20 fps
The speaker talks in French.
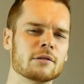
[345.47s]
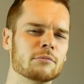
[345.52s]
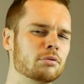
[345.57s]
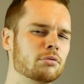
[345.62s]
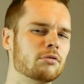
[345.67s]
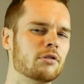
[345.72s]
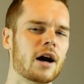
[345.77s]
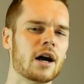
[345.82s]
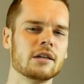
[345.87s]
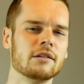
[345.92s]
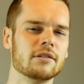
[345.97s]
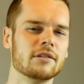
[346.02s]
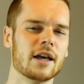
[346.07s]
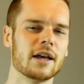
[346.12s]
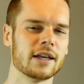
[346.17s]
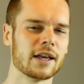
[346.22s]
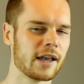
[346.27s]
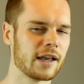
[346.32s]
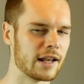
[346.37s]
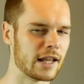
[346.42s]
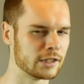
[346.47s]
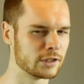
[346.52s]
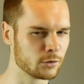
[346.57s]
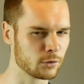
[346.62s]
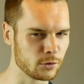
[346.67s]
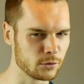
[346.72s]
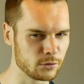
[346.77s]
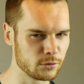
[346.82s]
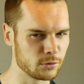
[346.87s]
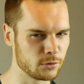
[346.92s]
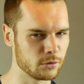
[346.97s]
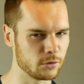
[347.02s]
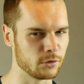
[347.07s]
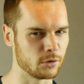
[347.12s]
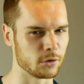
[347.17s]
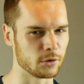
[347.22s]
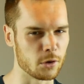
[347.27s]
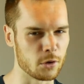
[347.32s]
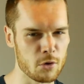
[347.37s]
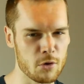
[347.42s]
pour arriver à créer la
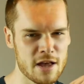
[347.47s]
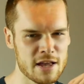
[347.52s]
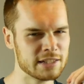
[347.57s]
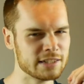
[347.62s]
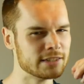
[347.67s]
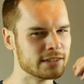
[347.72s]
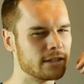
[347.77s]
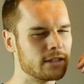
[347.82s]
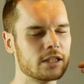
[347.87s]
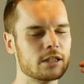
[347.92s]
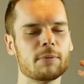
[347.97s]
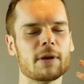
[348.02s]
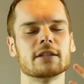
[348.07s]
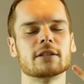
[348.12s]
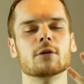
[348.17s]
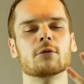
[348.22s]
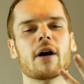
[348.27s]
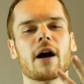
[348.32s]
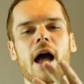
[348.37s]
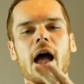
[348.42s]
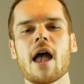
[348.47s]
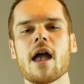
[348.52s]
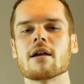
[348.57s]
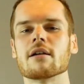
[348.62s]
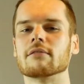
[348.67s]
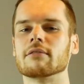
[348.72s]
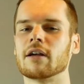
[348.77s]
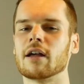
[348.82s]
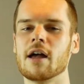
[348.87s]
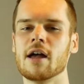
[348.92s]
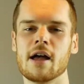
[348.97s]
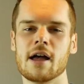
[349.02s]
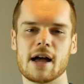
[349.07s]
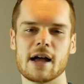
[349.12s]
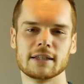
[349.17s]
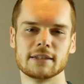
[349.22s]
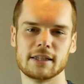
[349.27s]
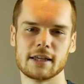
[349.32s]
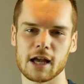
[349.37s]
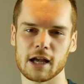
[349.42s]
structure de cette espèce de rêve
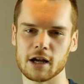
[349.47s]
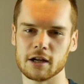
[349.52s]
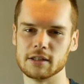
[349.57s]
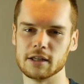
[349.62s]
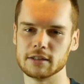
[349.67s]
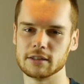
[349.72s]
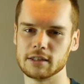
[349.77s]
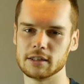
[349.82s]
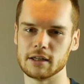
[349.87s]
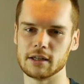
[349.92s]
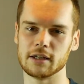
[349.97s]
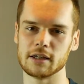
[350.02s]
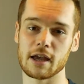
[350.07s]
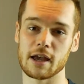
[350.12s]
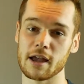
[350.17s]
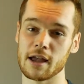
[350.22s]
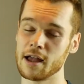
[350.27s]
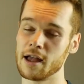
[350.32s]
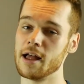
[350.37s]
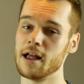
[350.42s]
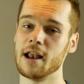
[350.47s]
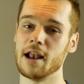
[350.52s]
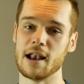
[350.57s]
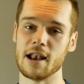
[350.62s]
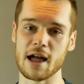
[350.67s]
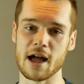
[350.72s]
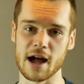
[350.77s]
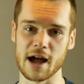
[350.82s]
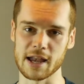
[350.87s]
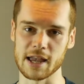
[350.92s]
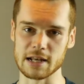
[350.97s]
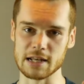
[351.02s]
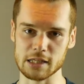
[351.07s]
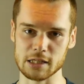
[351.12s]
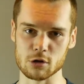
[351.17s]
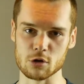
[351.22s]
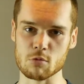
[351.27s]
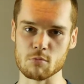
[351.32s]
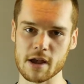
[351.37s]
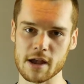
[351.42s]
interconnecté qu'est la
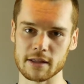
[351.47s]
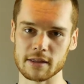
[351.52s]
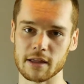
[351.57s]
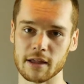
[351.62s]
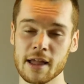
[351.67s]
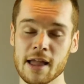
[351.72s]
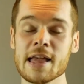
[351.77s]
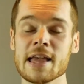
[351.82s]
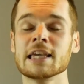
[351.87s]
réalité humaine,